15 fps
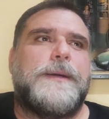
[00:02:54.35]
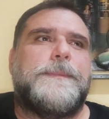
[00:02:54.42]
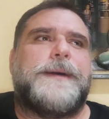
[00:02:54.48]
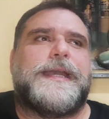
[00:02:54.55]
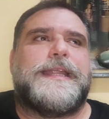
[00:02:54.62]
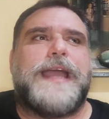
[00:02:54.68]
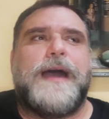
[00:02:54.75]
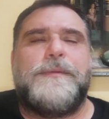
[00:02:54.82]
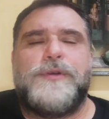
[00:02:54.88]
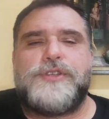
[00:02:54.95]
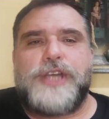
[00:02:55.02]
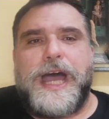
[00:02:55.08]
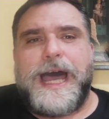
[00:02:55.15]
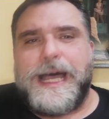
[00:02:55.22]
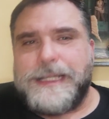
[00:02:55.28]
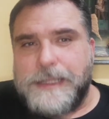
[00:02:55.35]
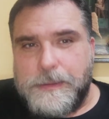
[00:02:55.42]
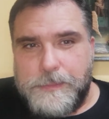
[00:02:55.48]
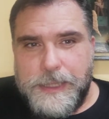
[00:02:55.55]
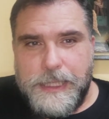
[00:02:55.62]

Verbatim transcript: parliamo già del